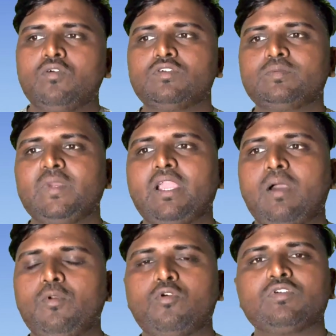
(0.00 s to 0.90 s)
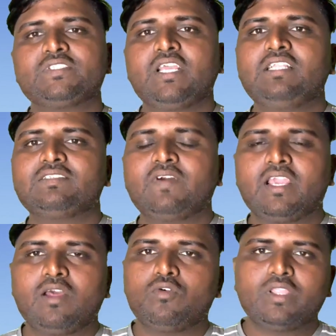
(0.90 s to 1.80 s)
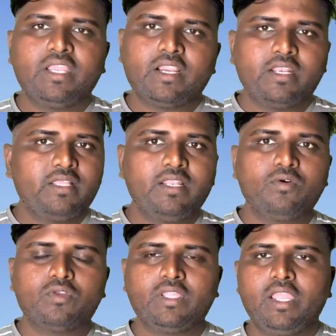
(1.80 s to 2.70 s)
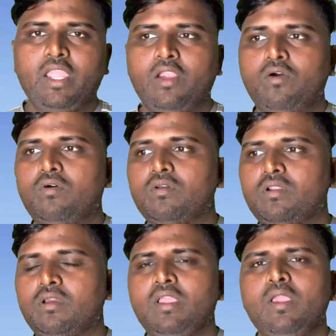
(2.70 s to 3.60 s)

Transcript: उसमें आप लोग को सेल्स वगैरह होते हैं खरीदने होते हैं और